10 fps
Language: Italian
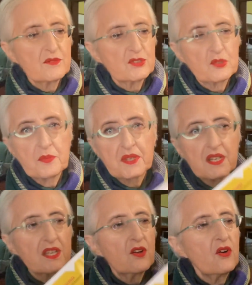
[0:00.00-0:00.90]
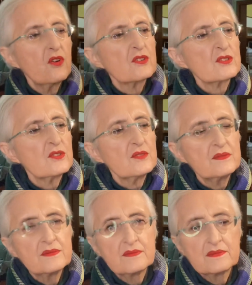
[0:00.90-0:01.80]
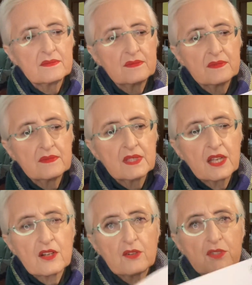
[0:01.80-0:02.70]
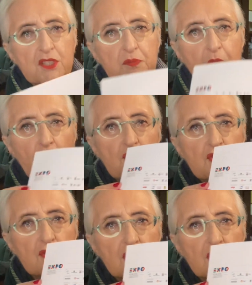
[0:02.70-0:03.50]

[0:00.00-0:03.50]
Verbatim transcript: questo per ricordo, con gli sponsor